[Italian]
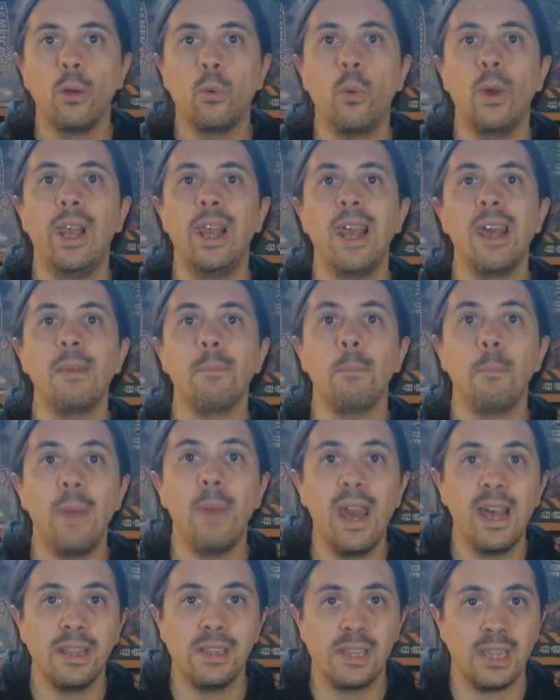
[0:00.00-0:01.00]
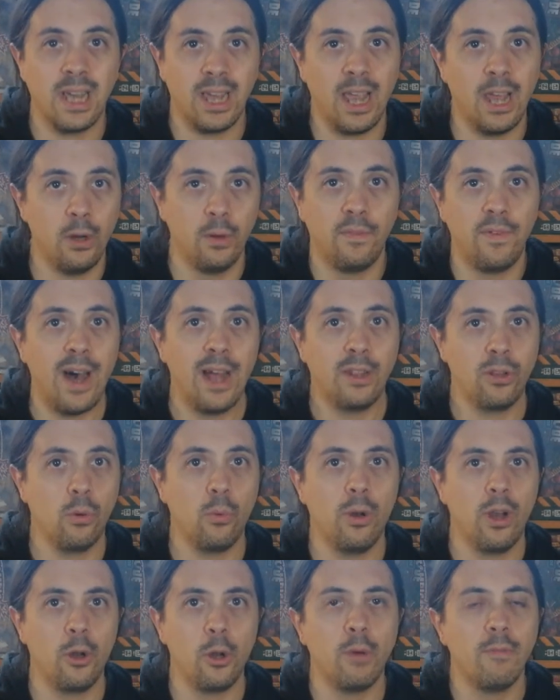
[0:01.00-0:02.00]
quella immensa che hanno fatto
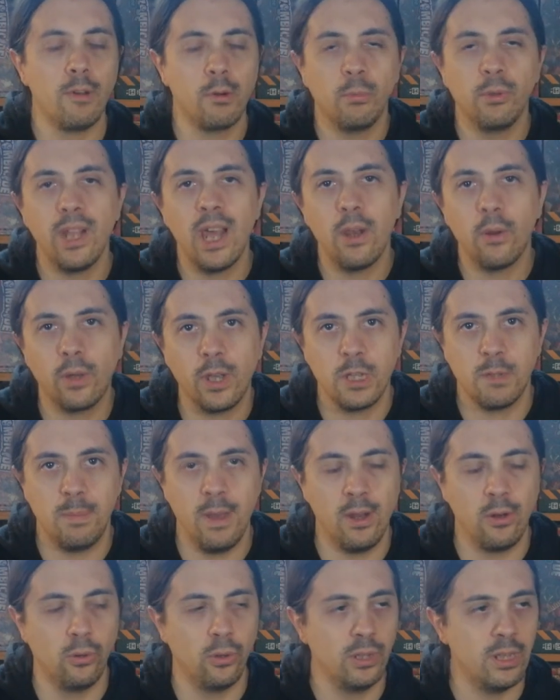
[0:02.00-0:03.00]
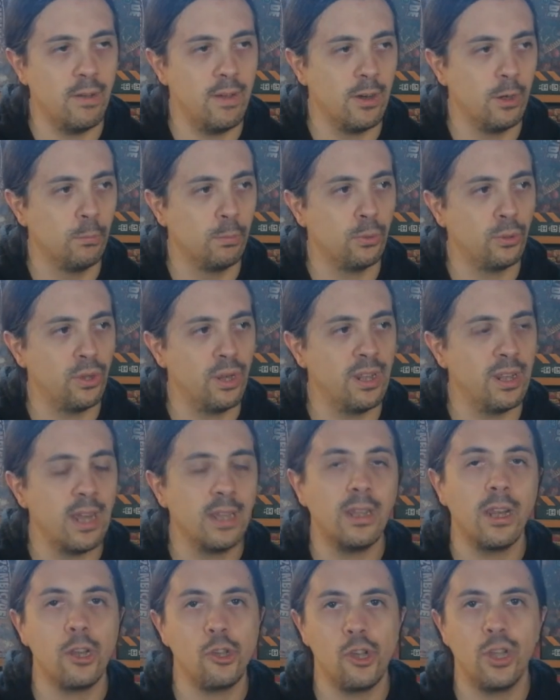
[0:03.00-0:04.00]
quella nuova modello che spero di avere
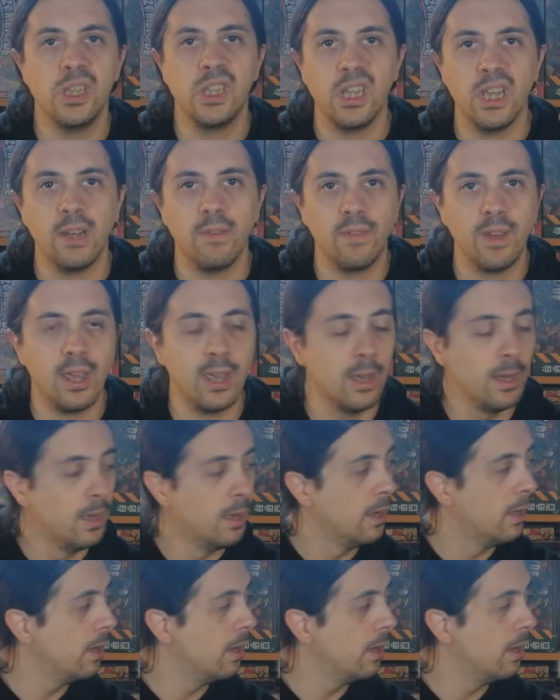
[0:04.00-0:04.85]
l'opportunità di recensirvi